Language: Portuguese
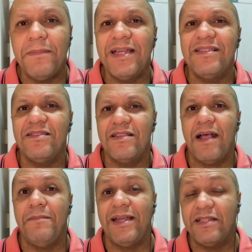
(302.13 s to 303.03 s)
Mar
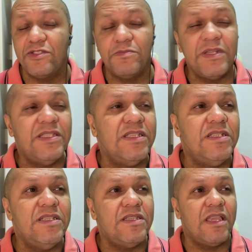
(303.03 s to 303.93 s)
a Marta Suplicy
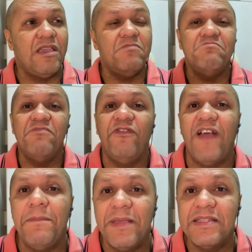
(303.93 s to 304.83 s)
disse que
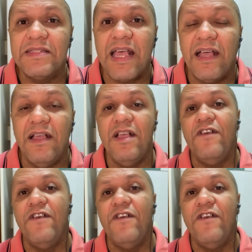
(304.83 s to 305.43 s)
vai pensar.